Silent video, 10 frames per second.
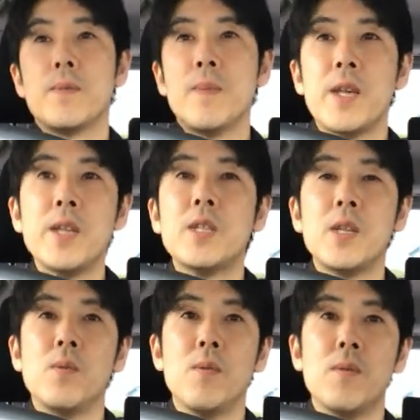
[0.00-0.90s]
まあ、血
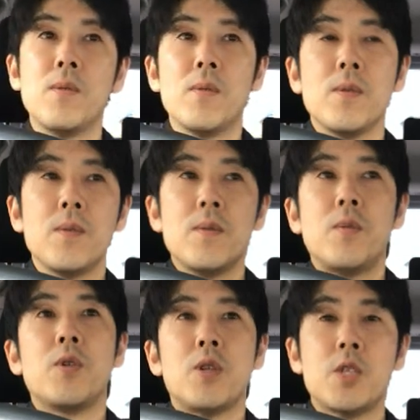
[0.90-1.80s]
栓の
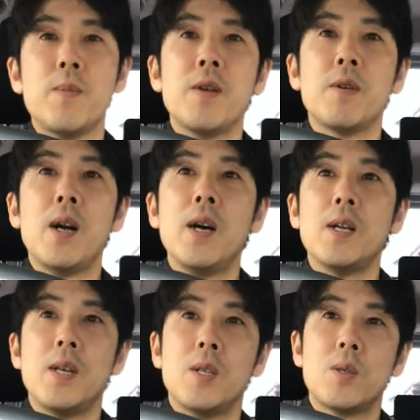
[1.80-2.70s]
病気詰まる
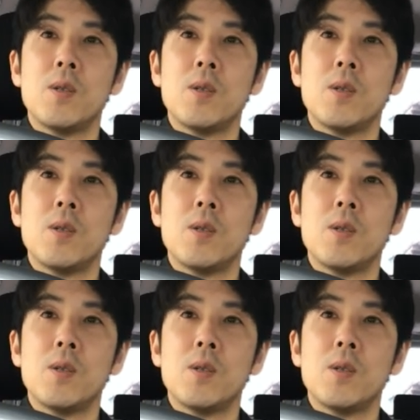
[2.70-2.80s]
か、え